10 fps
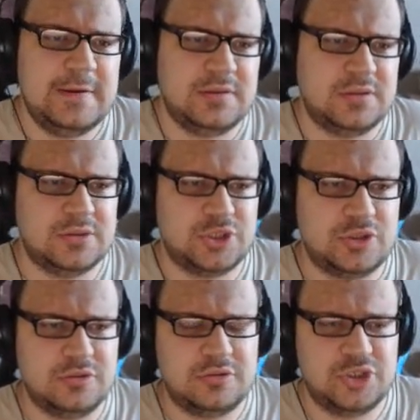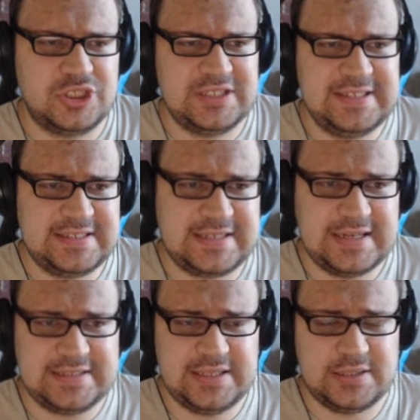Э, что хочется здесь
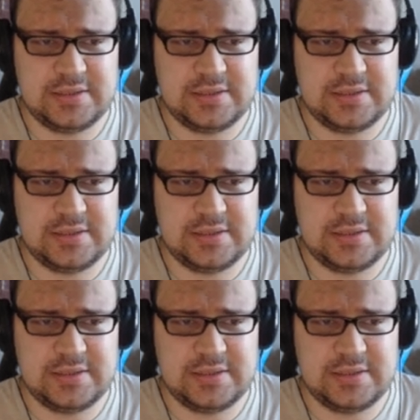сказать?